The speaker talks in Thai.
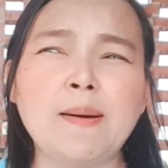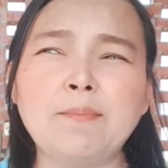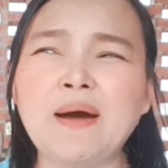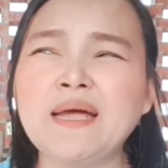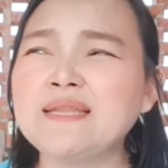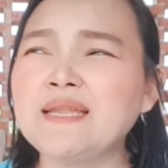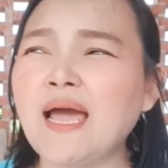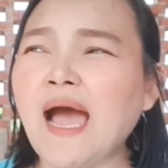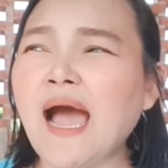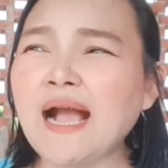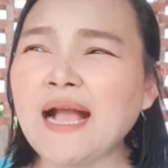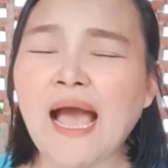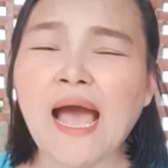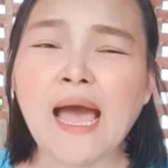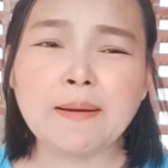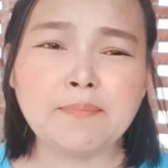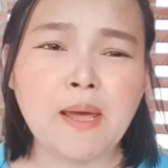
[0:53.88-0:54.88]
บรรอา
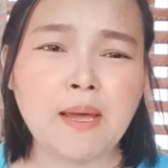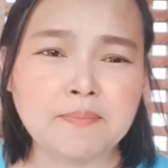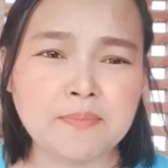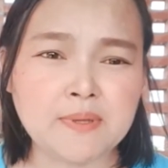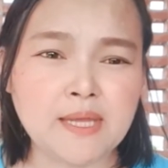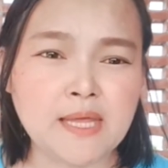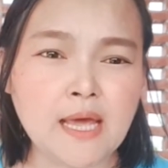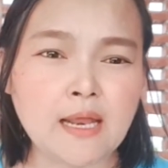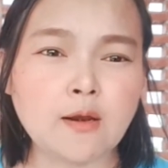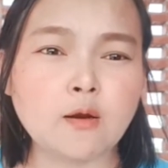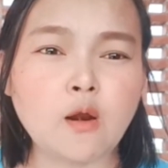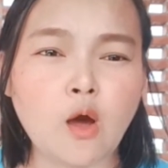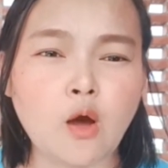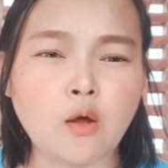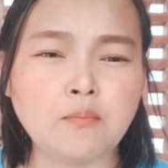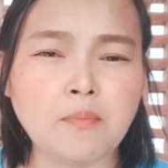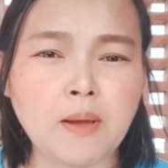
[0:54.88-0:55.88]
กาศแบบนี้
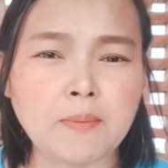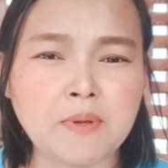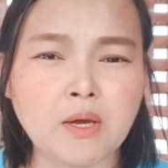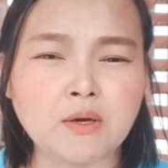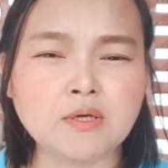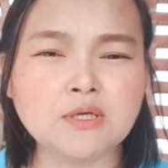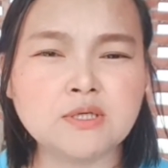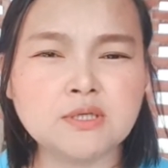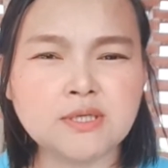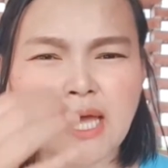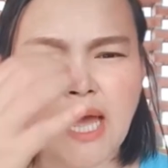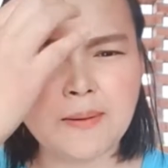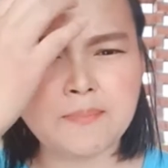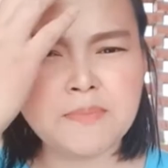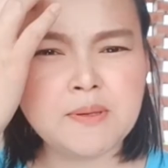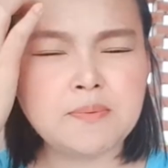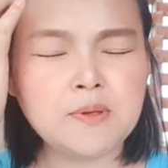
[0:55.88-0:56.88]
ร้อนๆ แบบนี้คืออยา
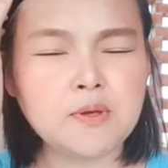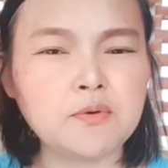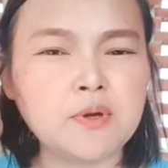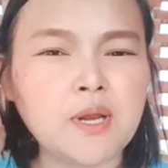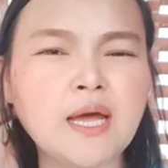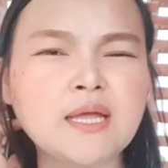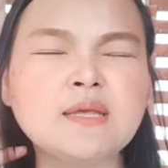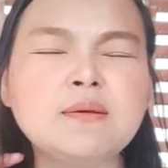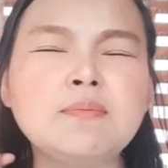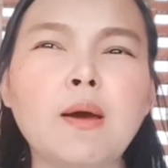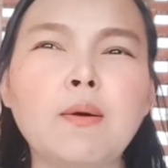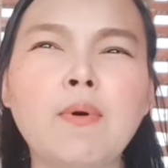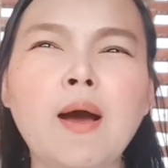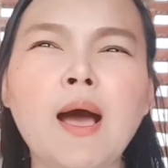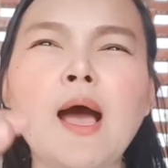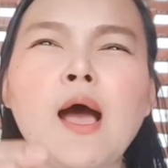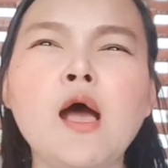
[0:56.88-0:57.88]
กมีผิวหน้าที่แบ
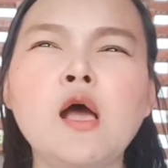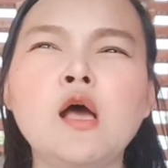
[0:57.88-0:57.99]
บว่า